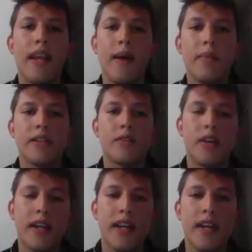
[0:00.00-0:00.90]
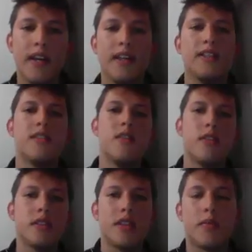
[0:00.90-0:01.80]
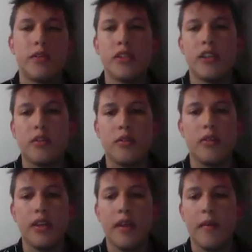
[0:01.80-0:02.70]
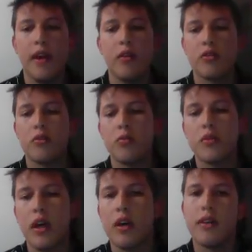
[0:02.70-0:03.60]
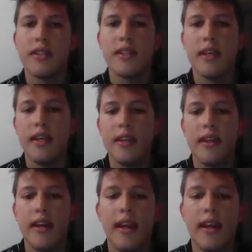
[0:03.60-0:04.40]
la persona que inició este proyecto, el tema de los computadores, de,